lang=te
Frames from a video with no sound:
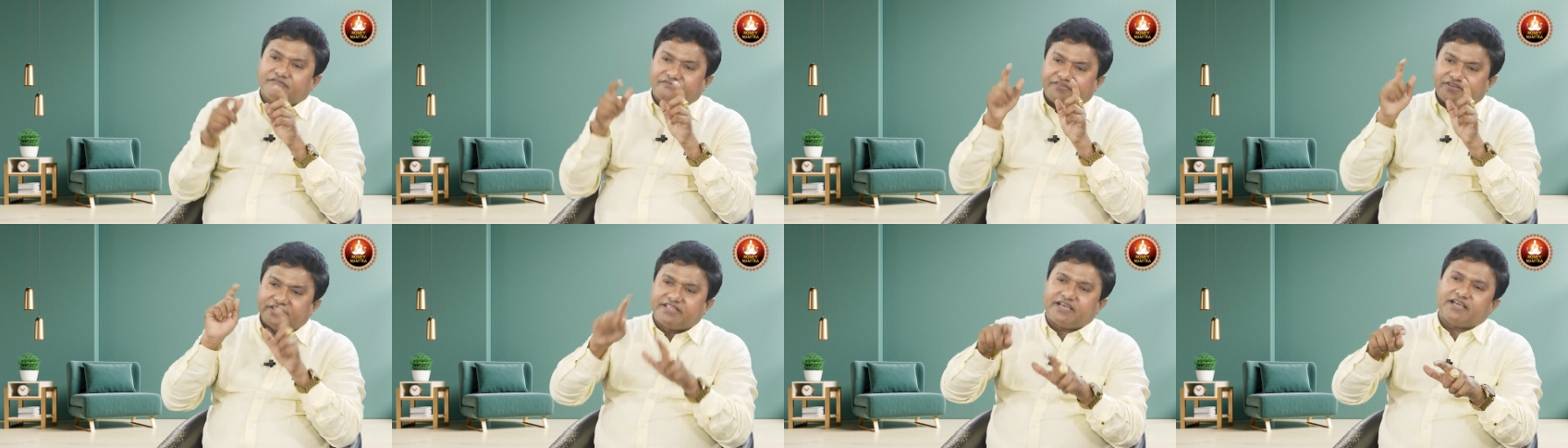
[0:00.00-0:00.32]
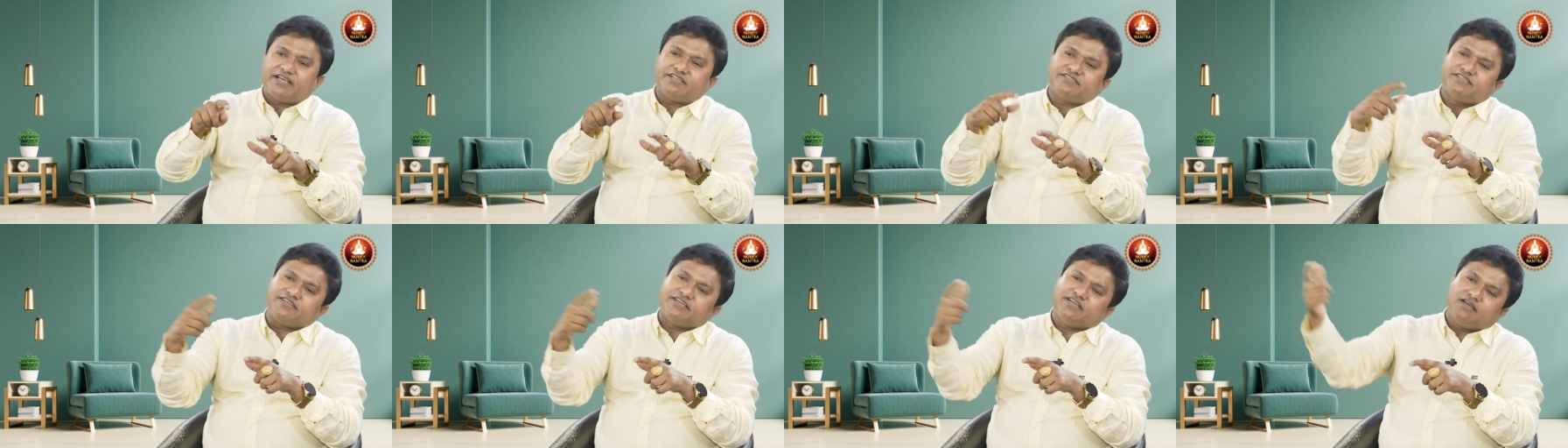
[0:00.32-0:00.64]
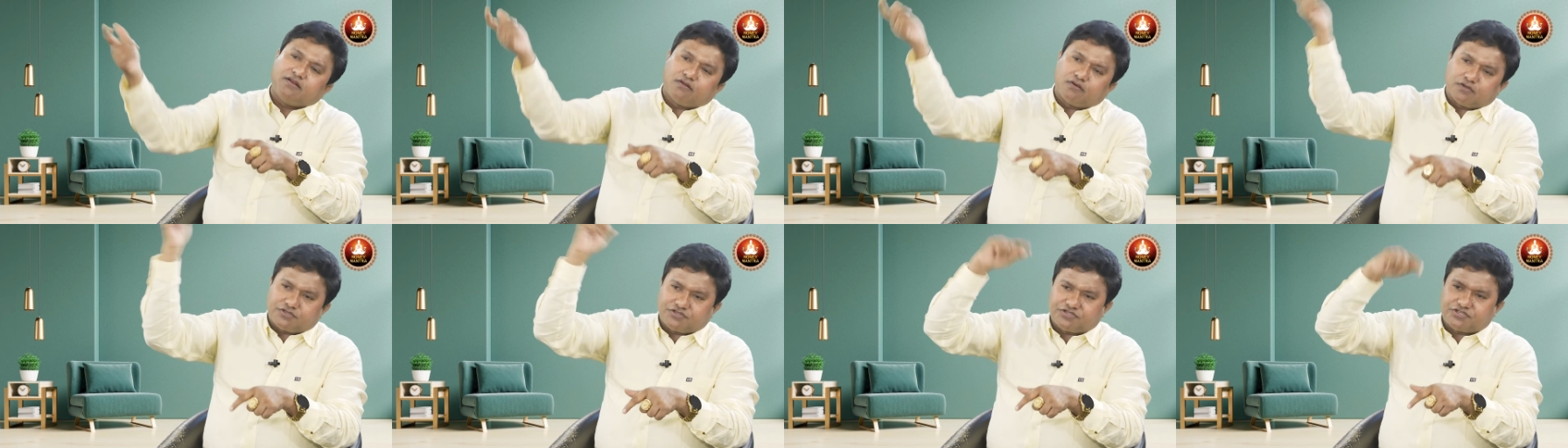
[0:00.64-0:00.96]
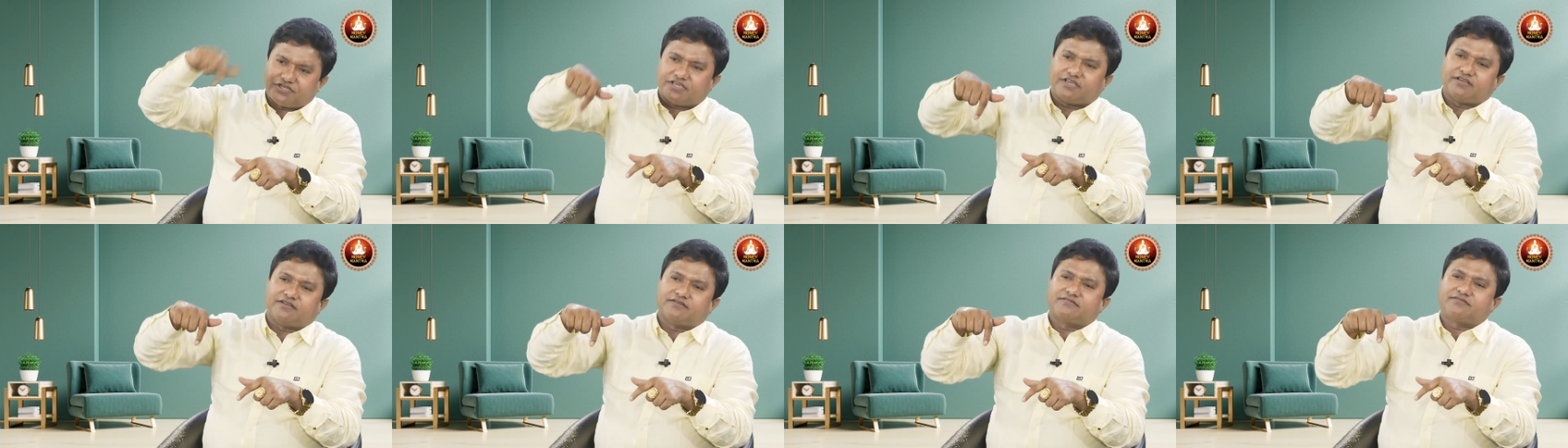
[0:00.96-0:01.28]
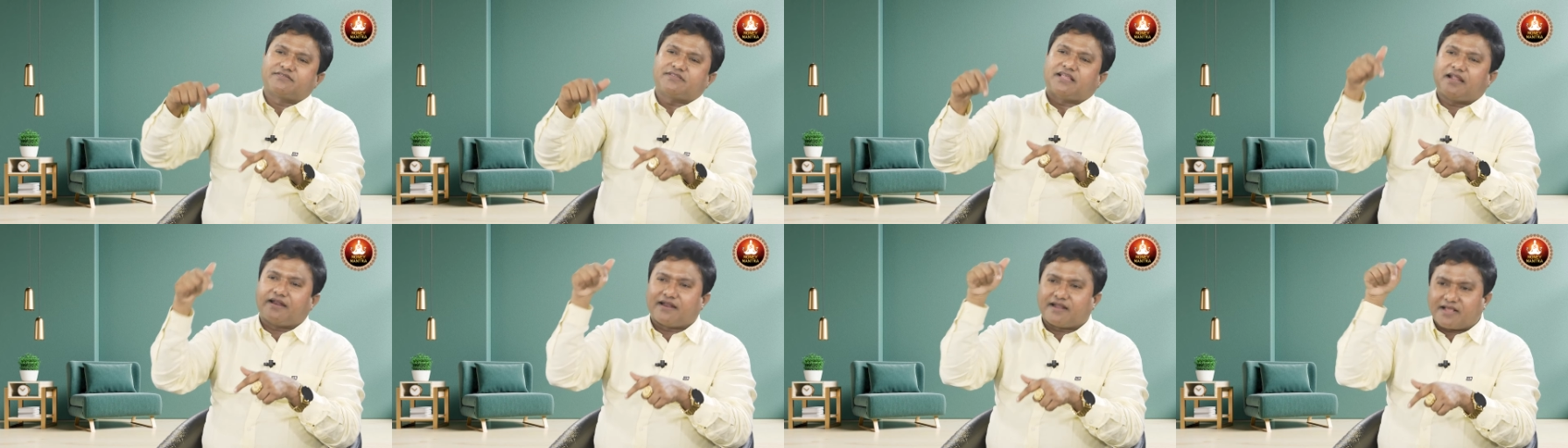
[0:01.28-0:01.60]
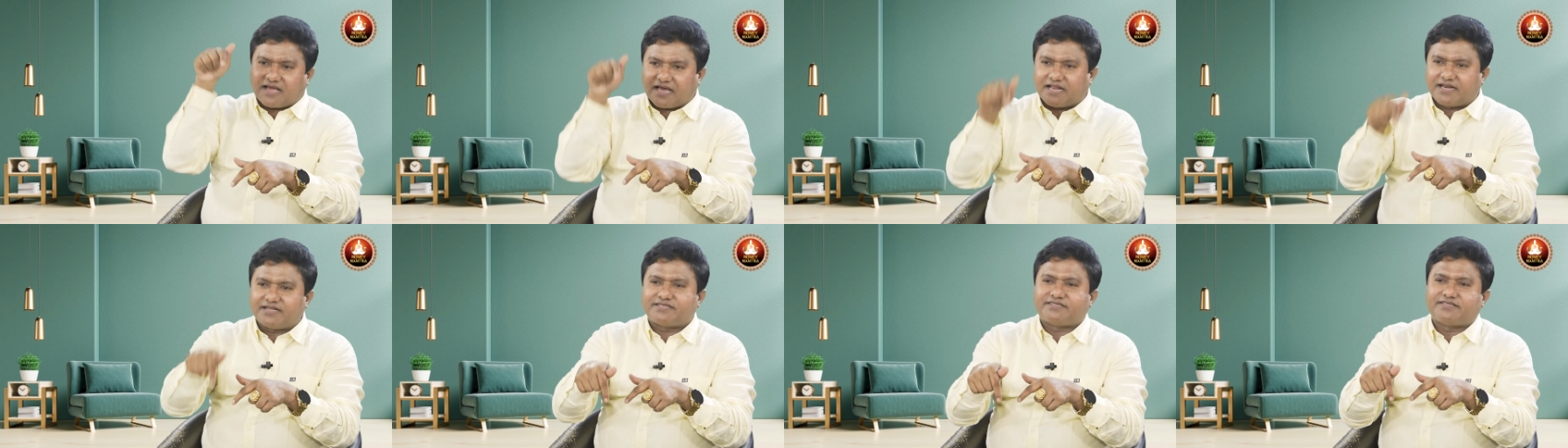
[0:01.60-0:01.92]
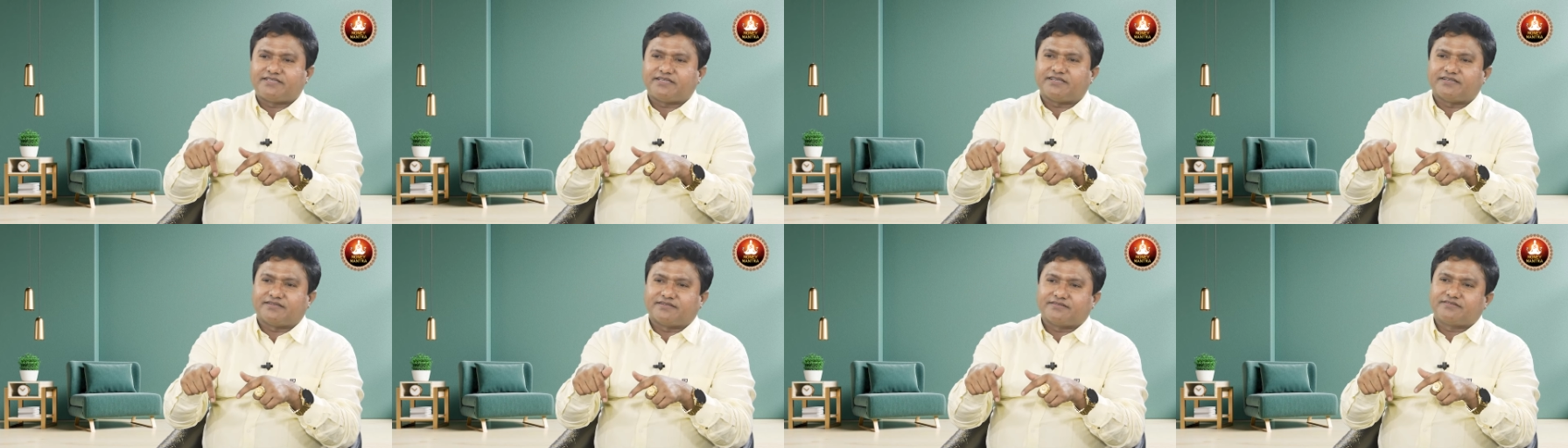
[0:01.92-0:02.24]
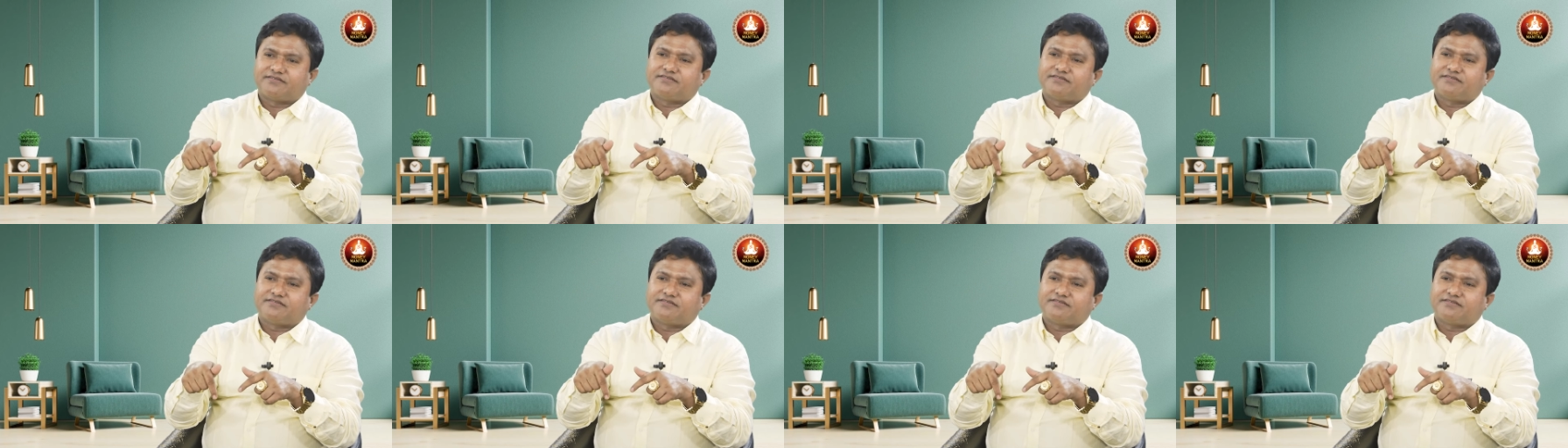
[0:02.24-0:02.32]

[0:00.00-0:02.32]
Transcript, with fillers: విదేశీయులు వచ్చి తనను కలిసి